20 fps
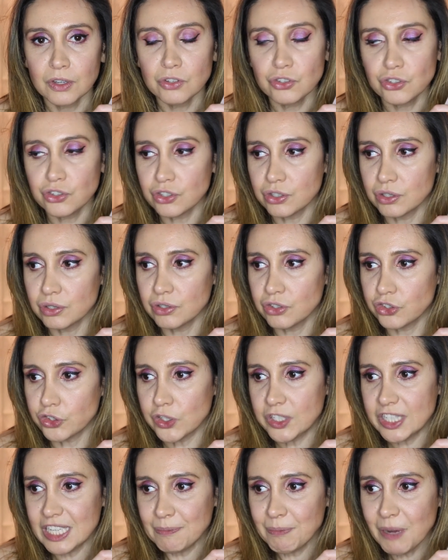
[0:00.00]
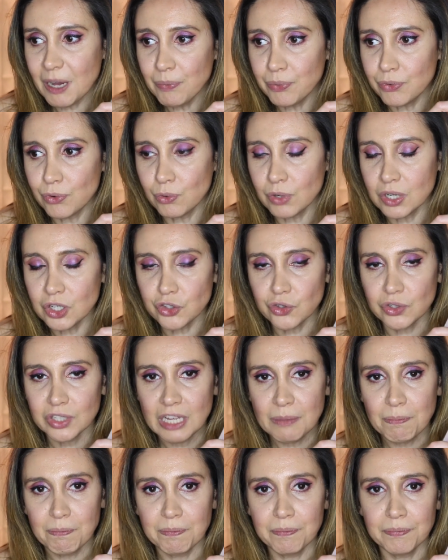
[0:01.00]
Je ne sais pas pourquoi j'en
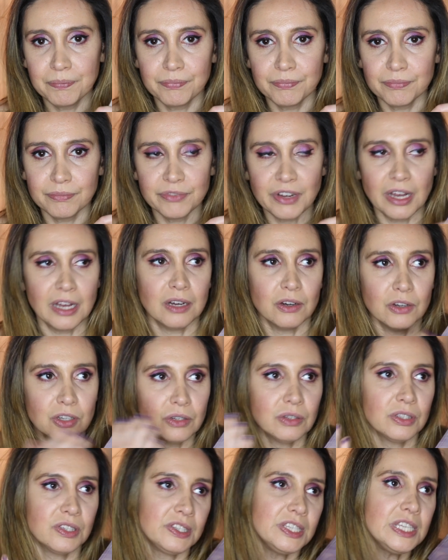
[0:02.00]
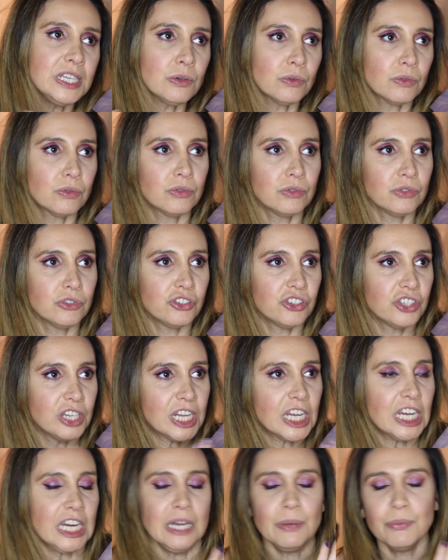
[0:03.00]
ai... Enfin, si, je
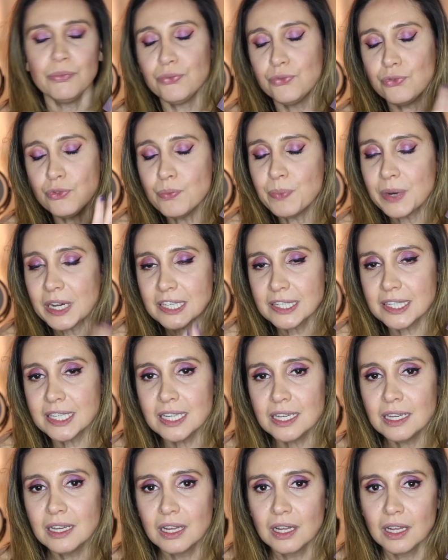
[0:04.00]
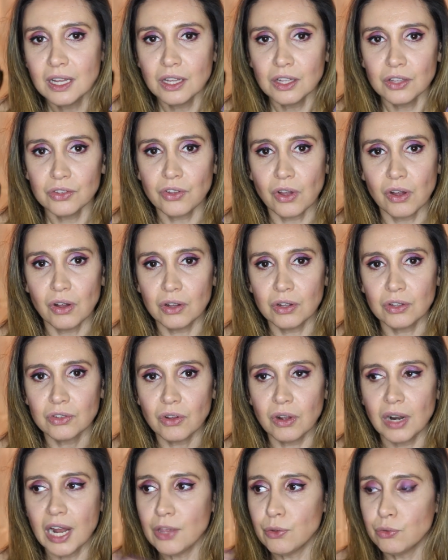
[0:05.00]
l'ai quand même vu passer
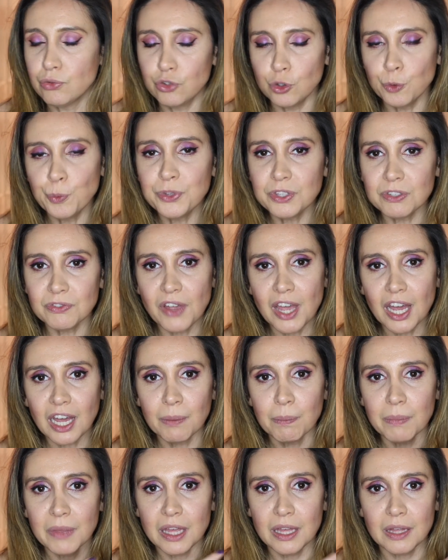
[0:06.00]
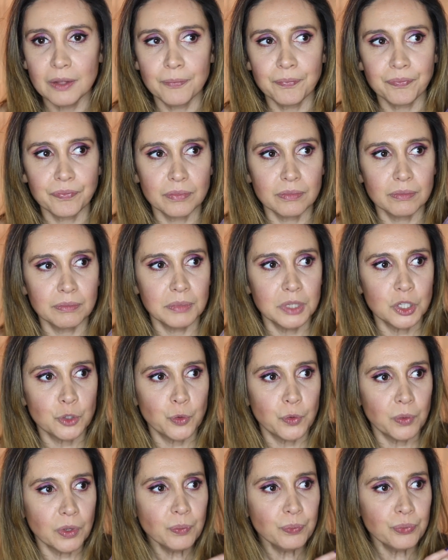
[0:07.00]
dans, la YouTube sphère, mais, mais
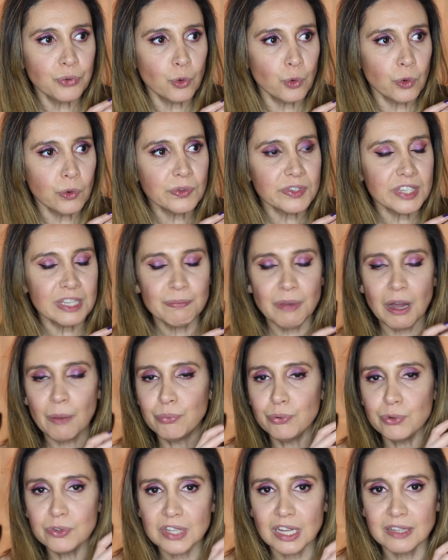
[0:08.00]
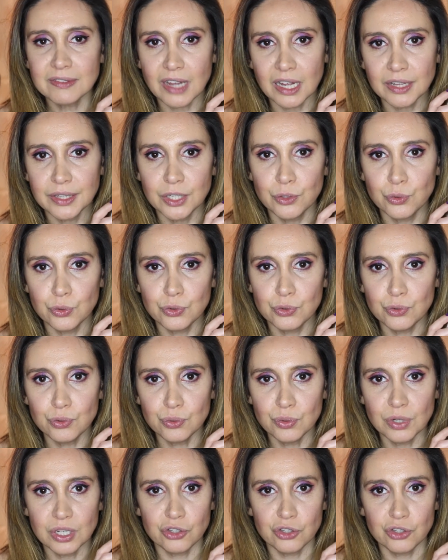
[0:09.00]
je me demande pourquoi on ne s'est pas plus attardé dessus.